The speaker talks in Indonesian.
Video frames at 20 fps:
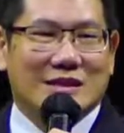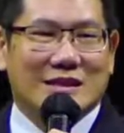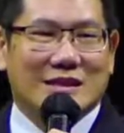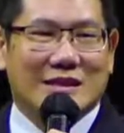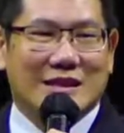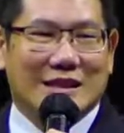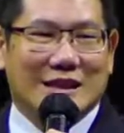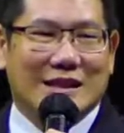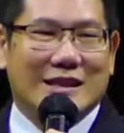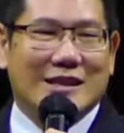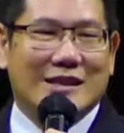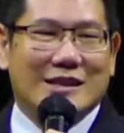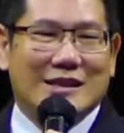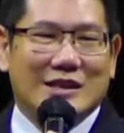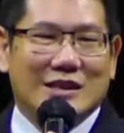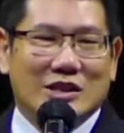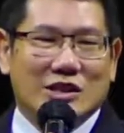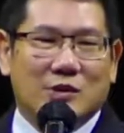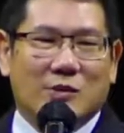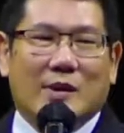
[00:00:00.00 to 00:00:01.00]
Ya,
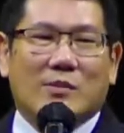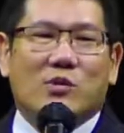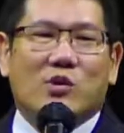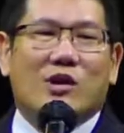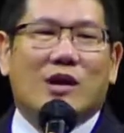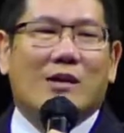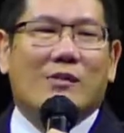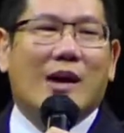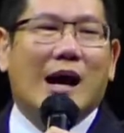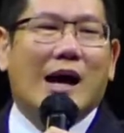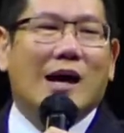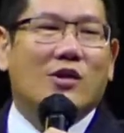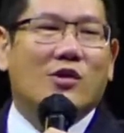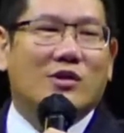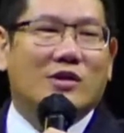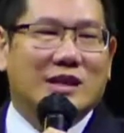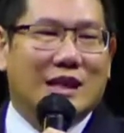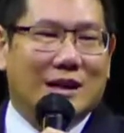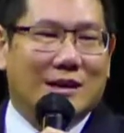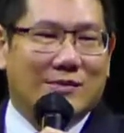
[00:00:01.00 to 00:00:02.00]
cuman bunga
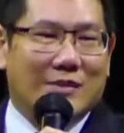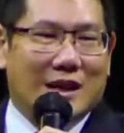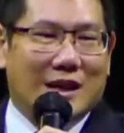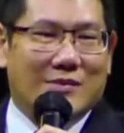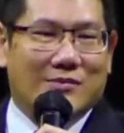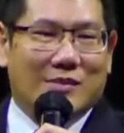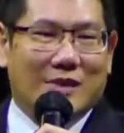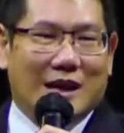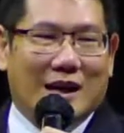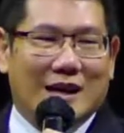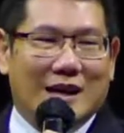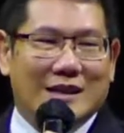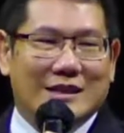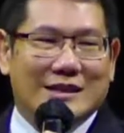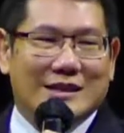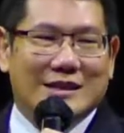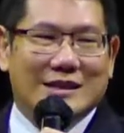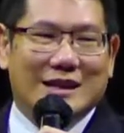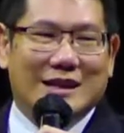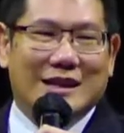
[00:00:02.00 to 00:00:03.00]
bakung di lembah-lembah.
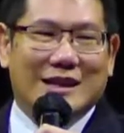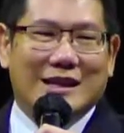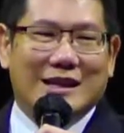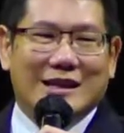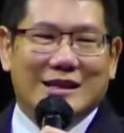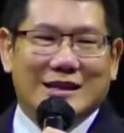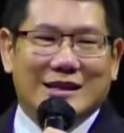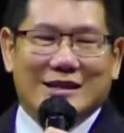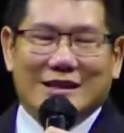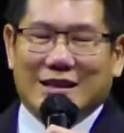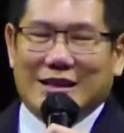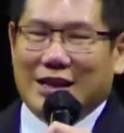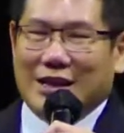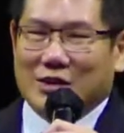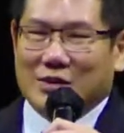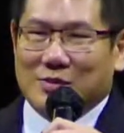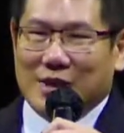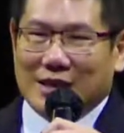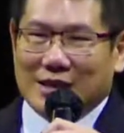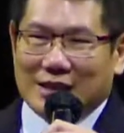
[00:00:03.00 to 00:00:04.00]
Ya,
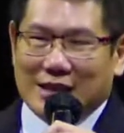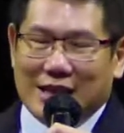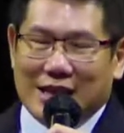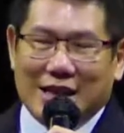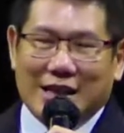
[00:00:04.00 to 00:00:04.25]
kalau bahasa